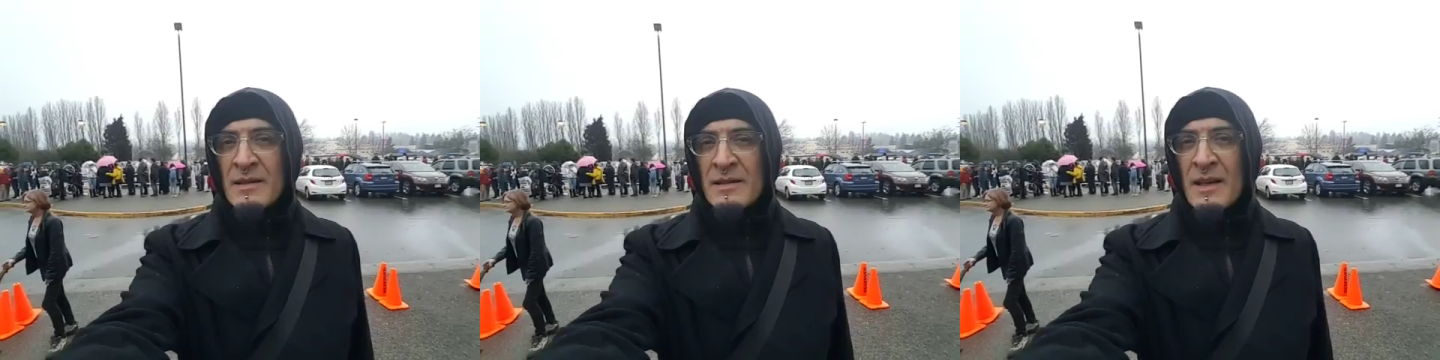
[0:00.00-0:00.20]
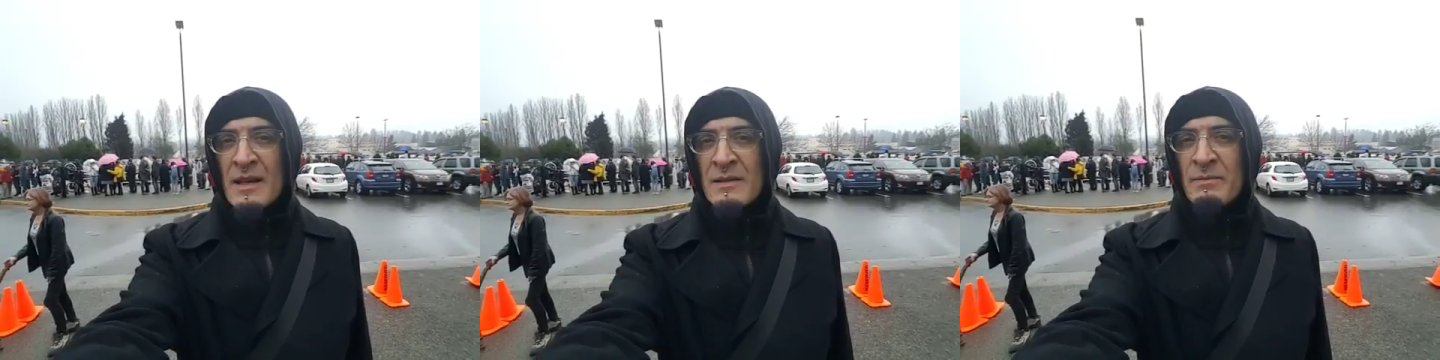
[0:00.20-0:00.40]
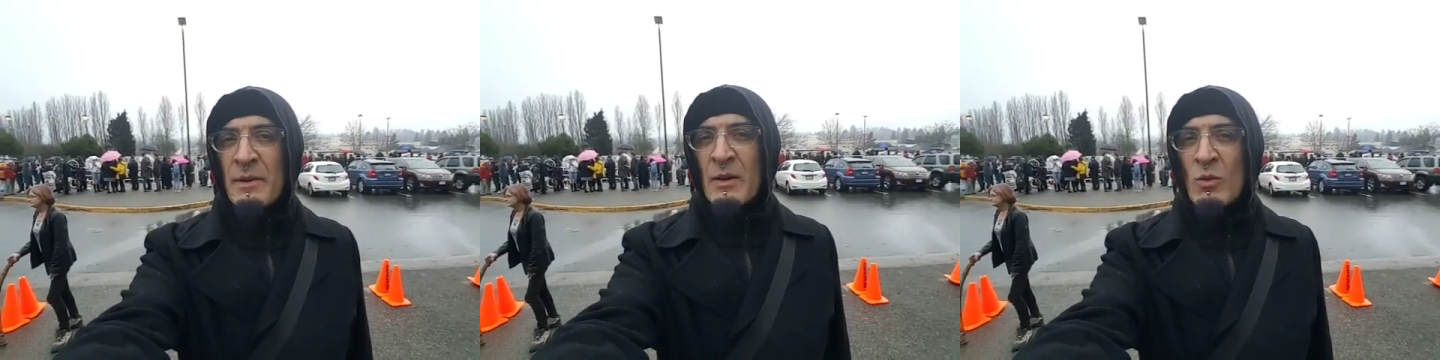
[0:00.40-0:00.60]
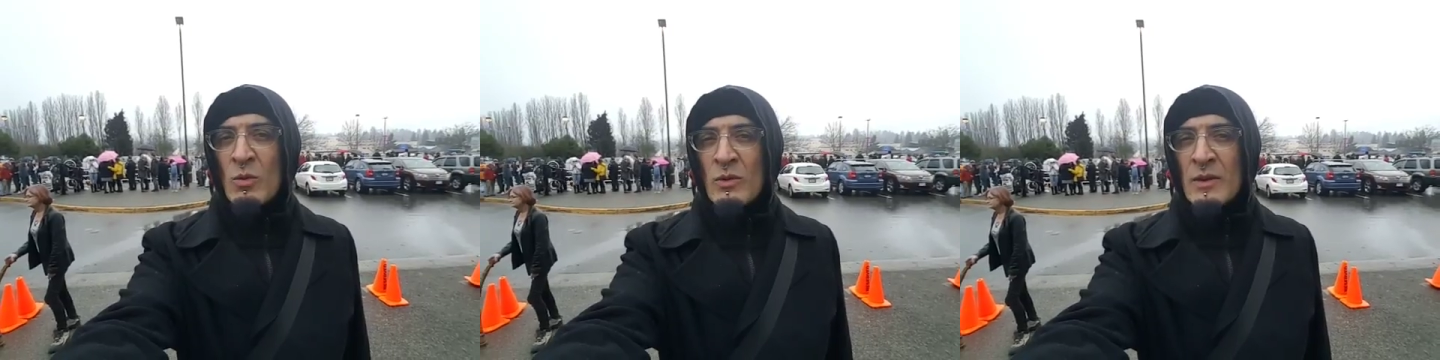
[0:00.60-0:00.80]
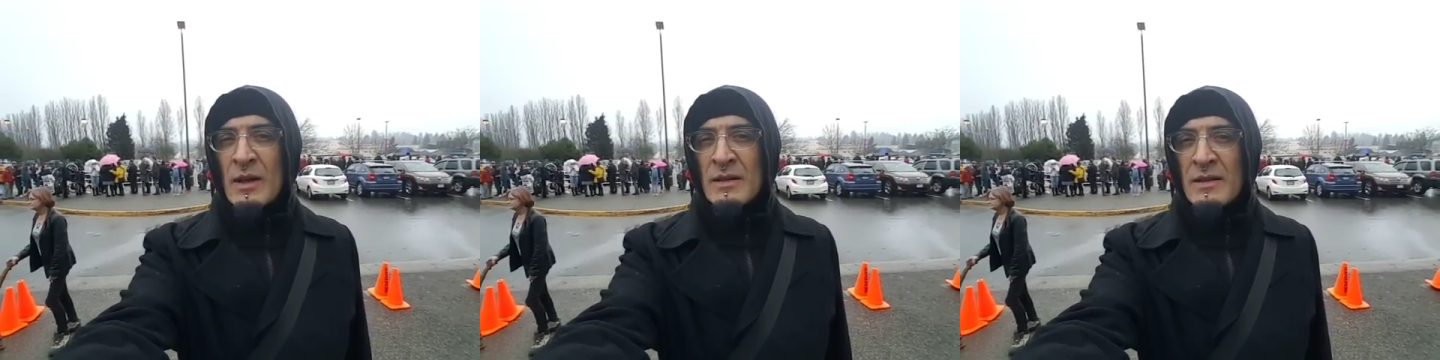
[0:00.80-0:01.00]
si, las
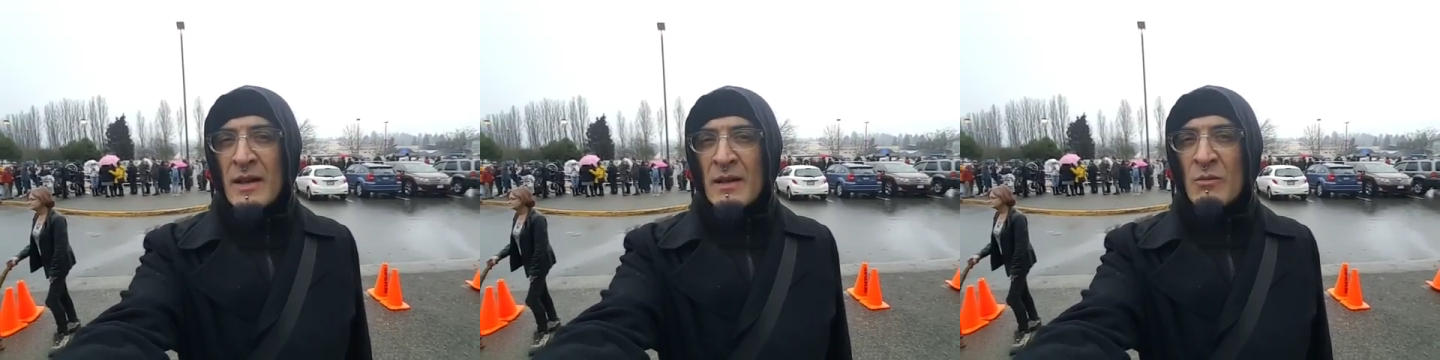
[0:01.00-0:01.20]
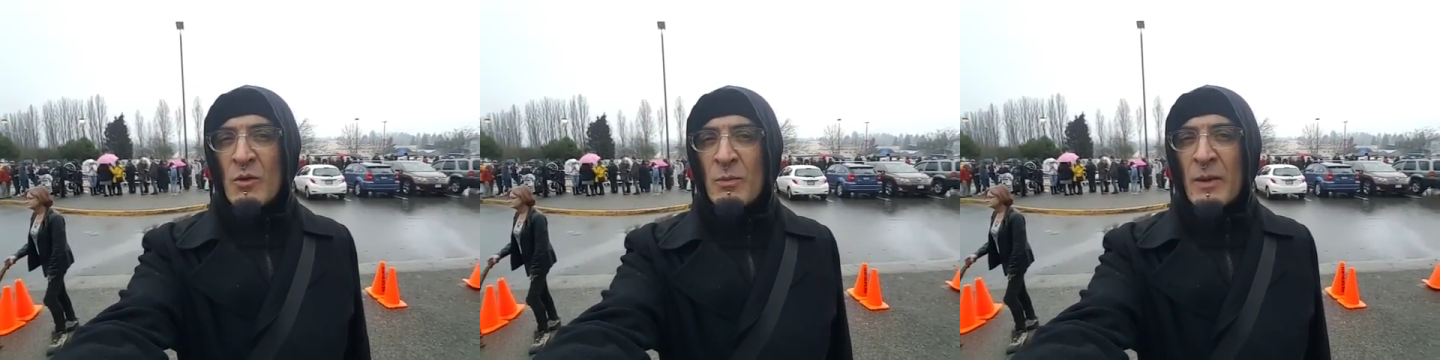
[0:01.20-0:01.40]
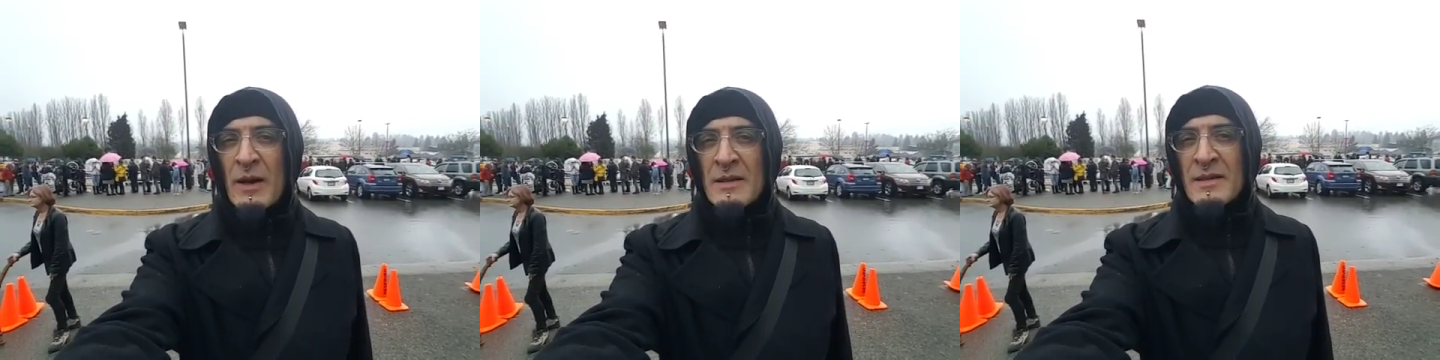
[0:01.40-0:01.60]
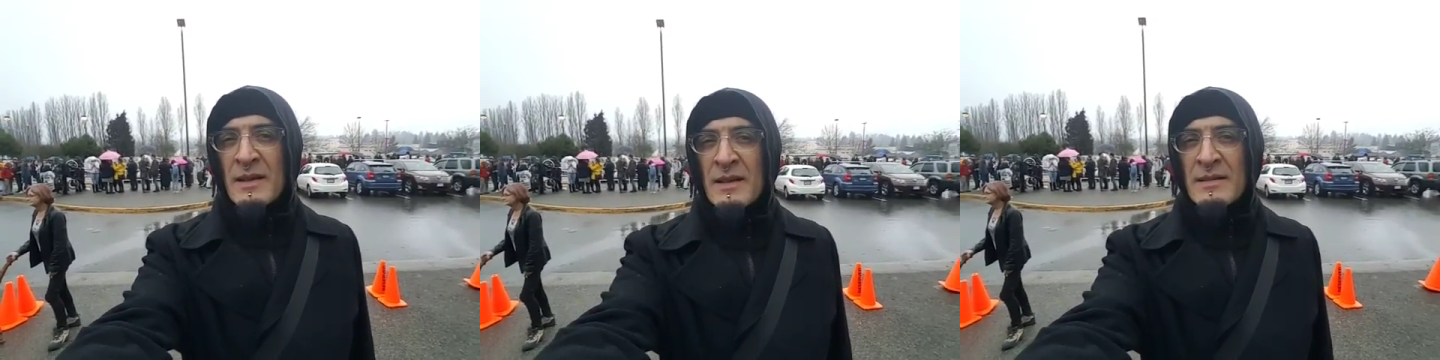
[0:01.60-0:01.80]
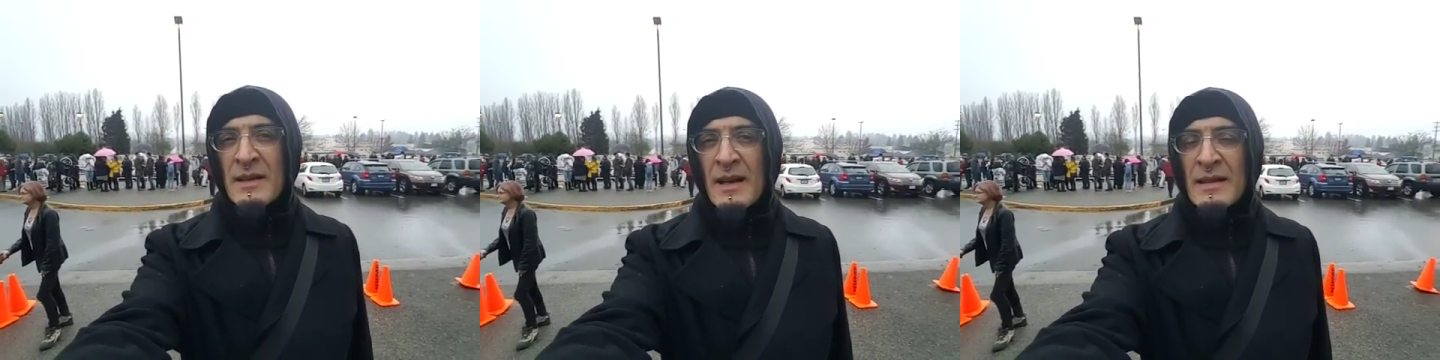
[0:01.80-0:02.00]
preguntas eran muy
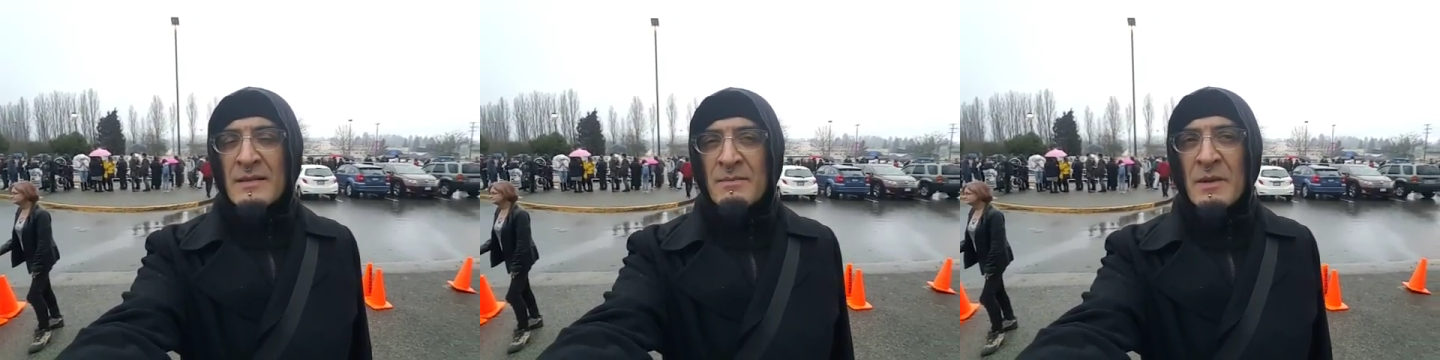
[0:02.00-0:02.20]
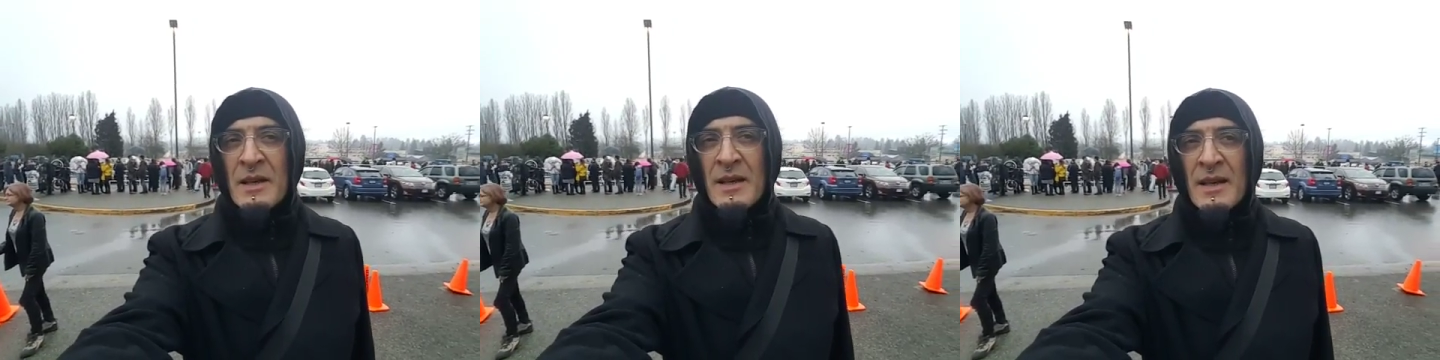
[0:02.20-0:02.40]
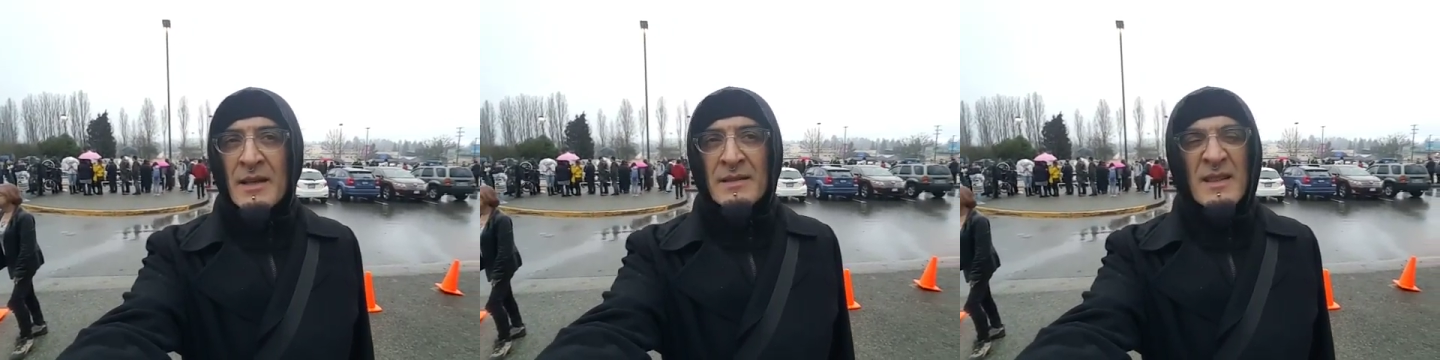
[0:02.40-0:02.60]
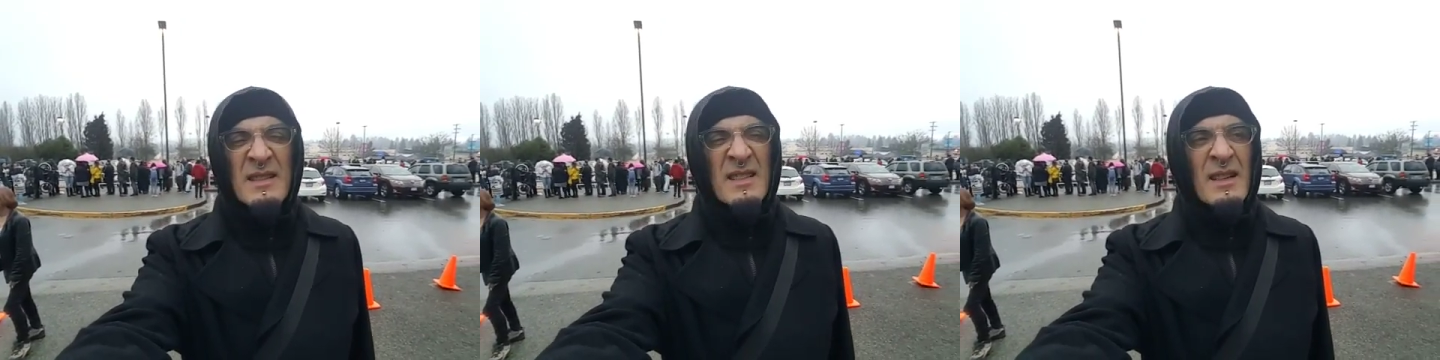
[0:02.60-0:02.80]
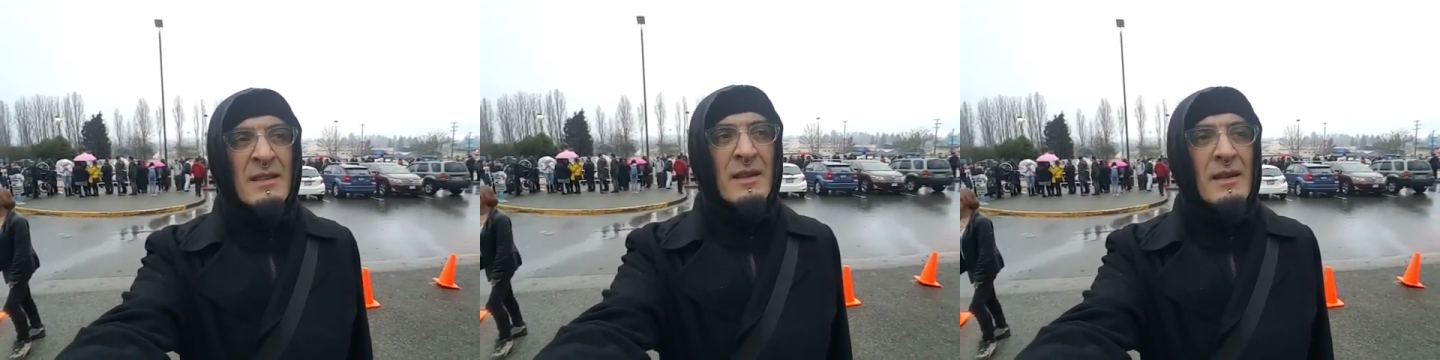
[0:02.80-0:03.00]
parecidas a las mías,
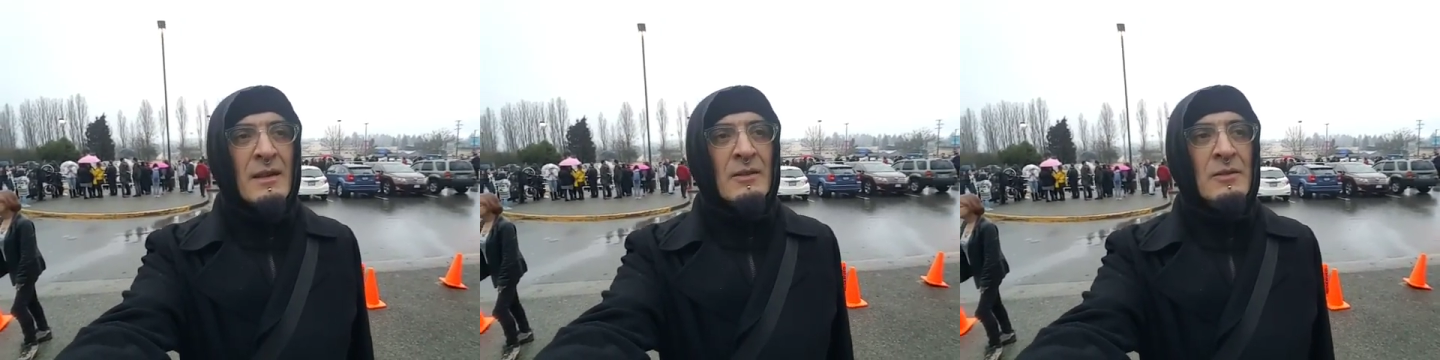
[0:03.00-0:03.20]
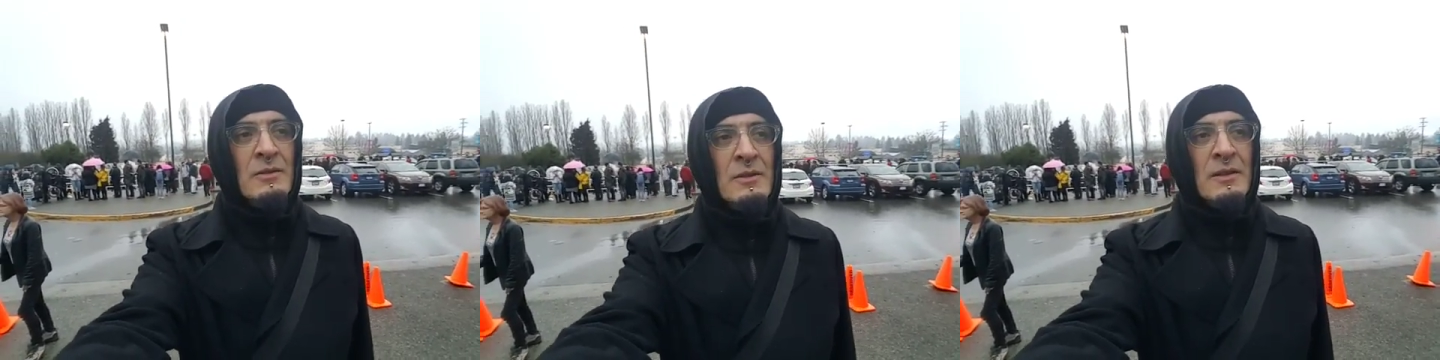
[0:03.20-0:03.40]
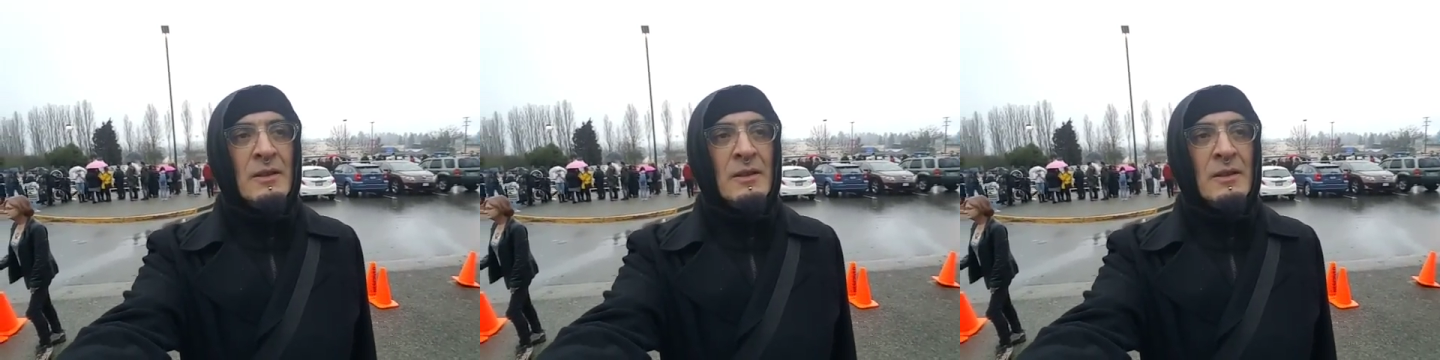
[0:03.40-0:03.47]
etcétera, ¿no?